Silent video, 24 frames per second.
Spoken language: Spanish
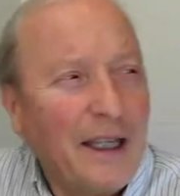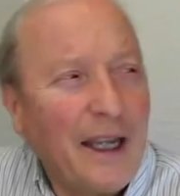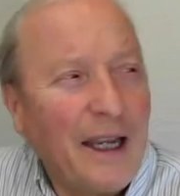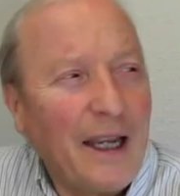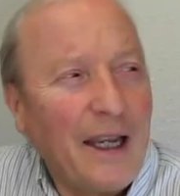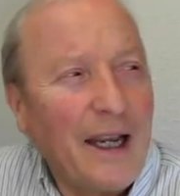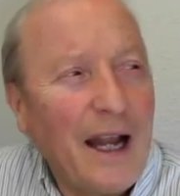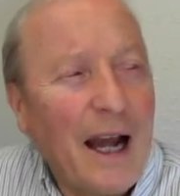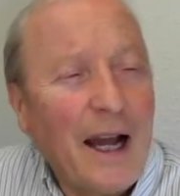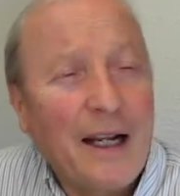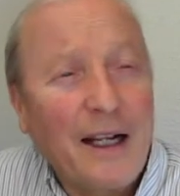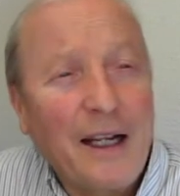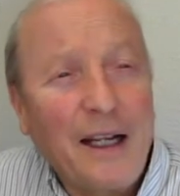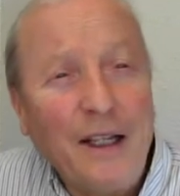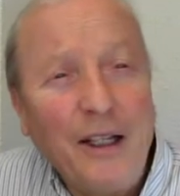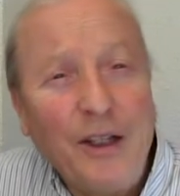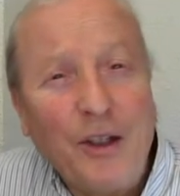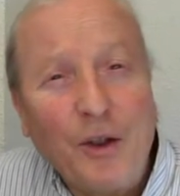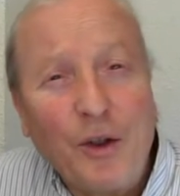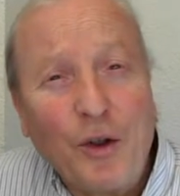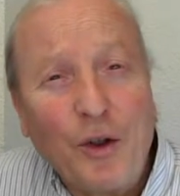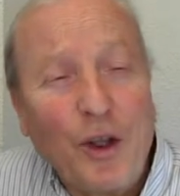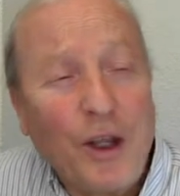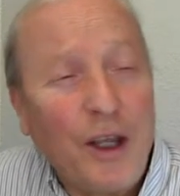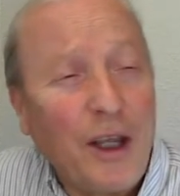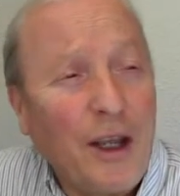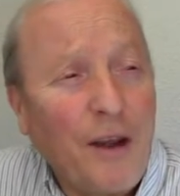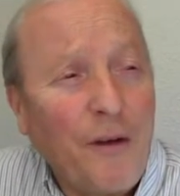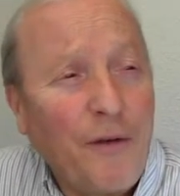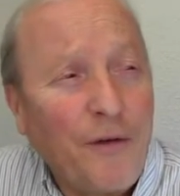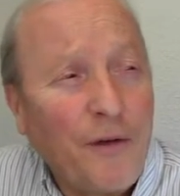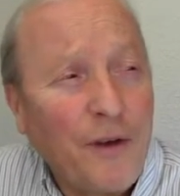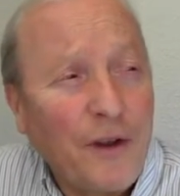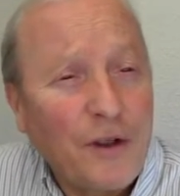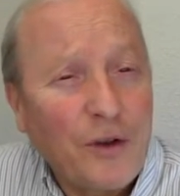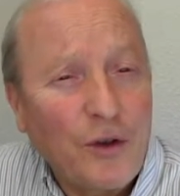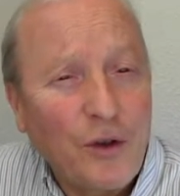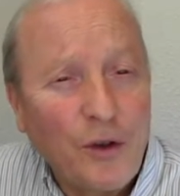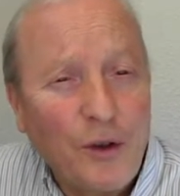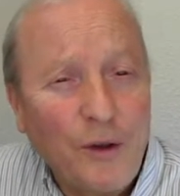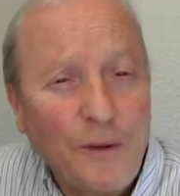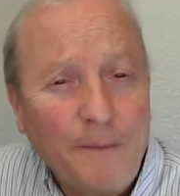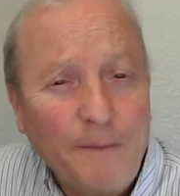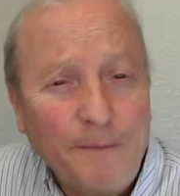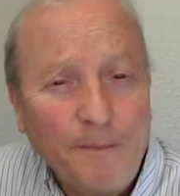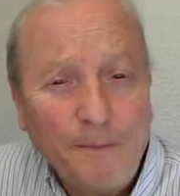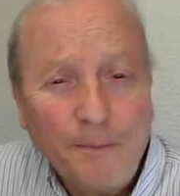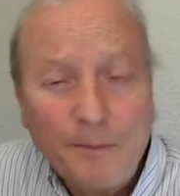Heráclito de
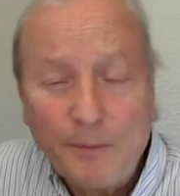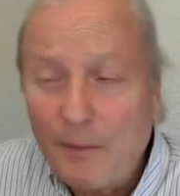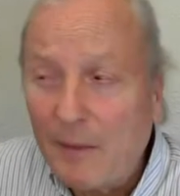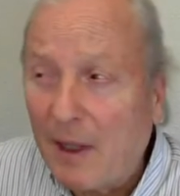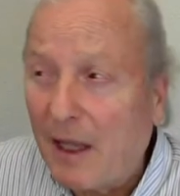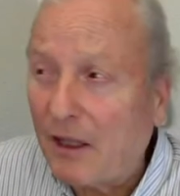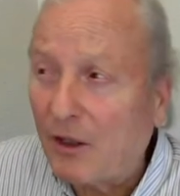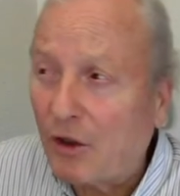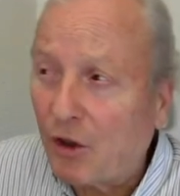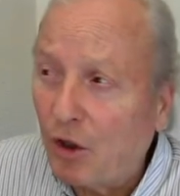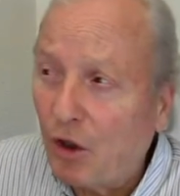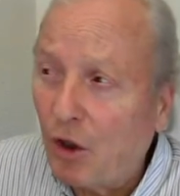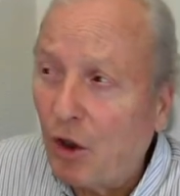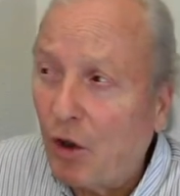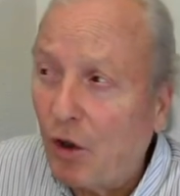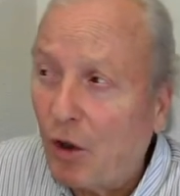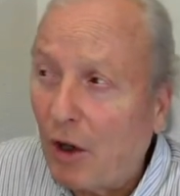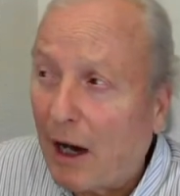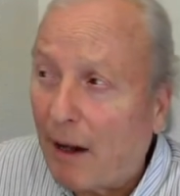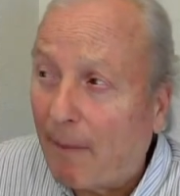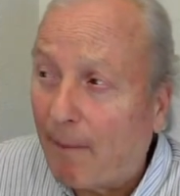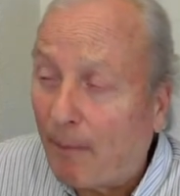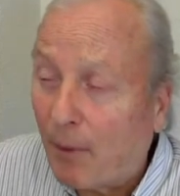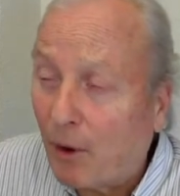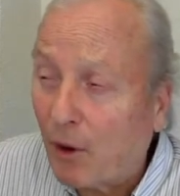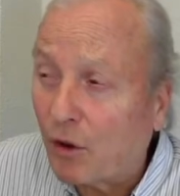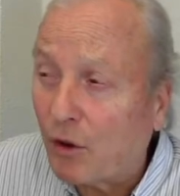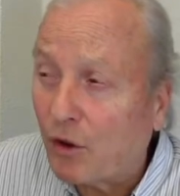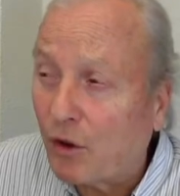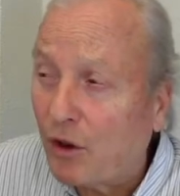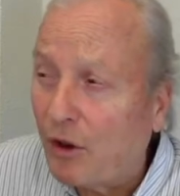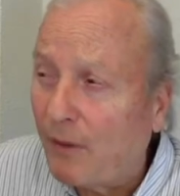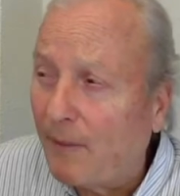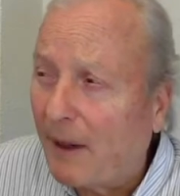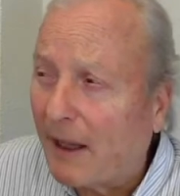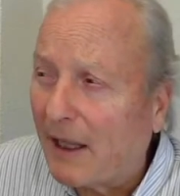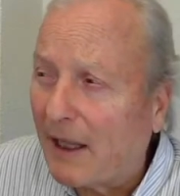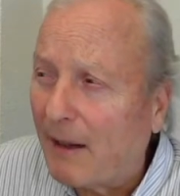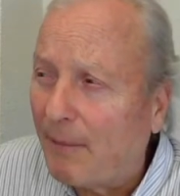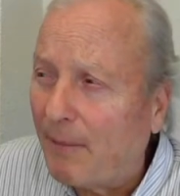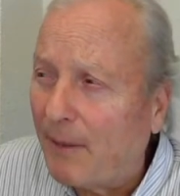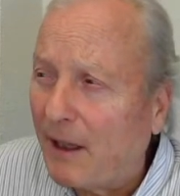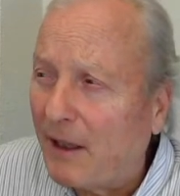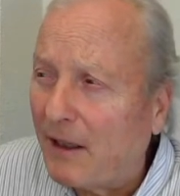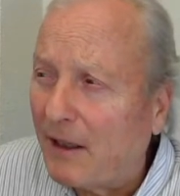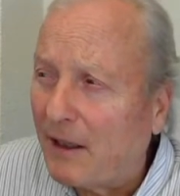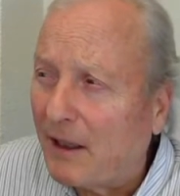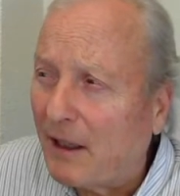Éfeso nació
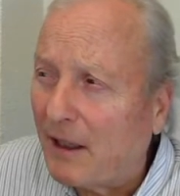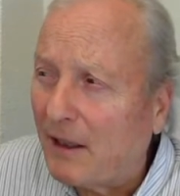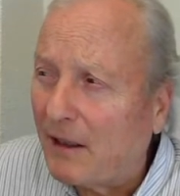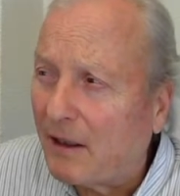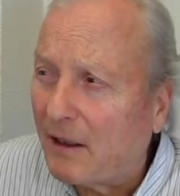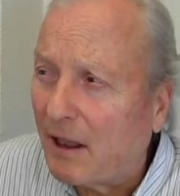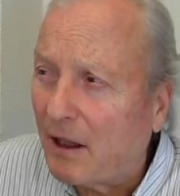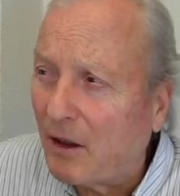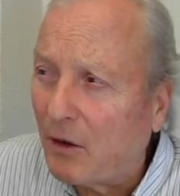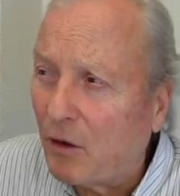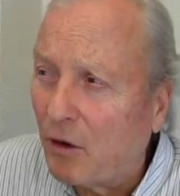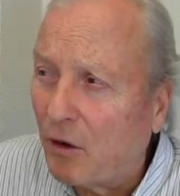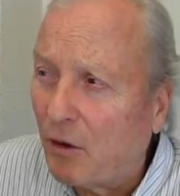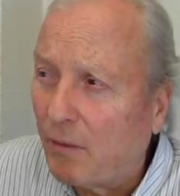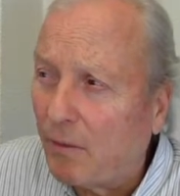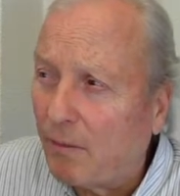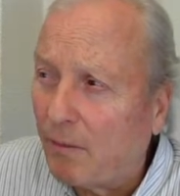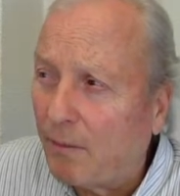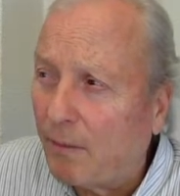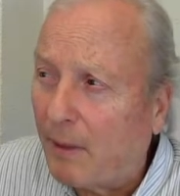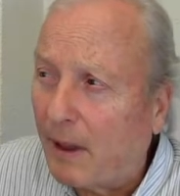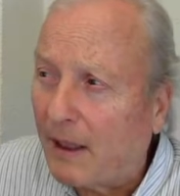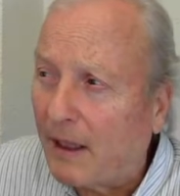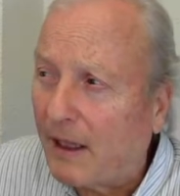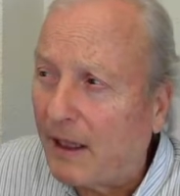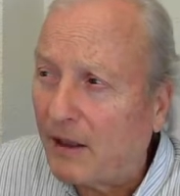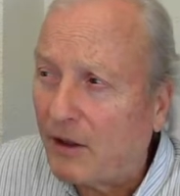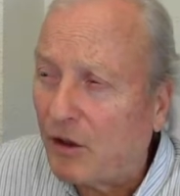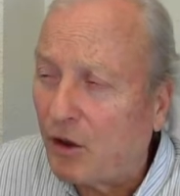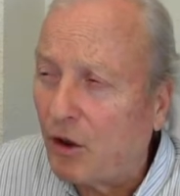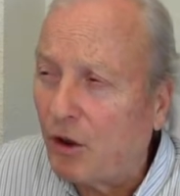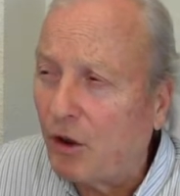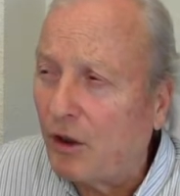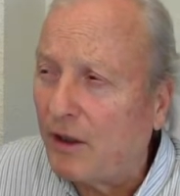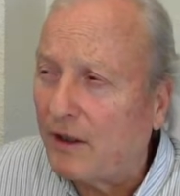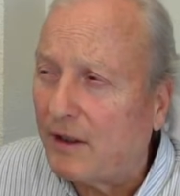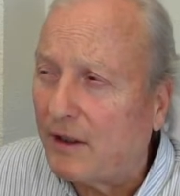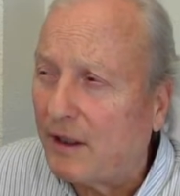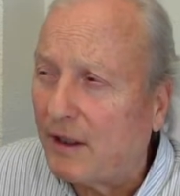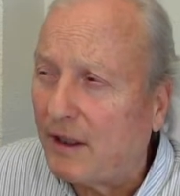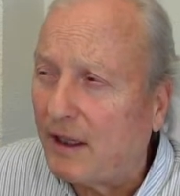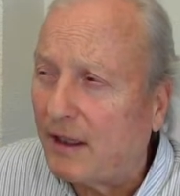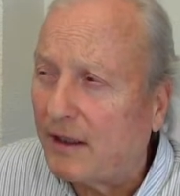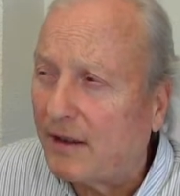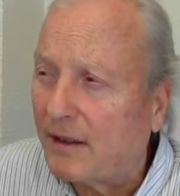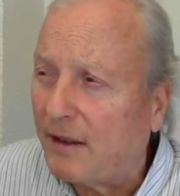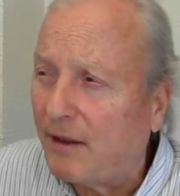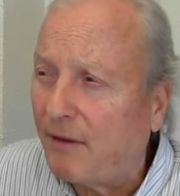aproximadamente, tengo variaciones
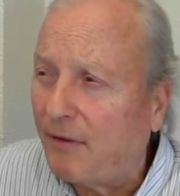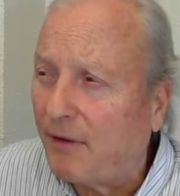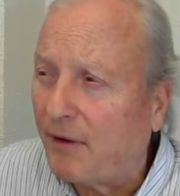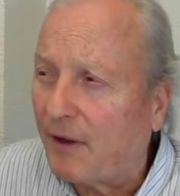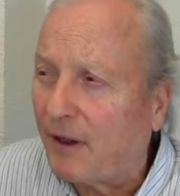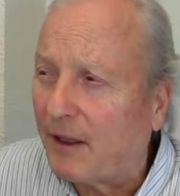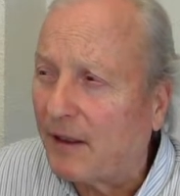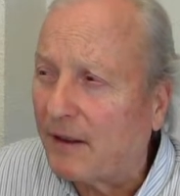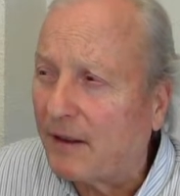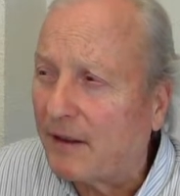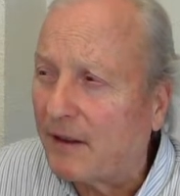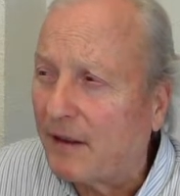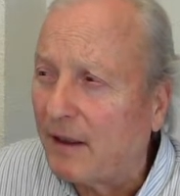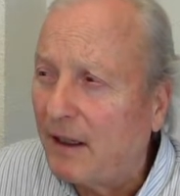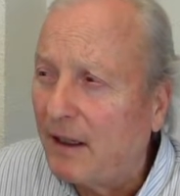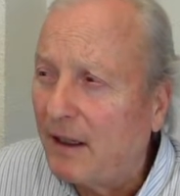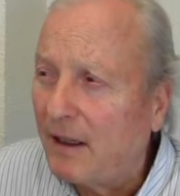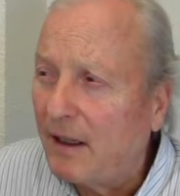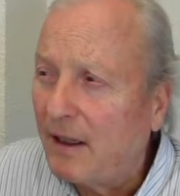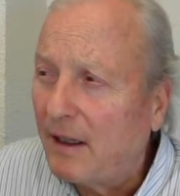en las cifras,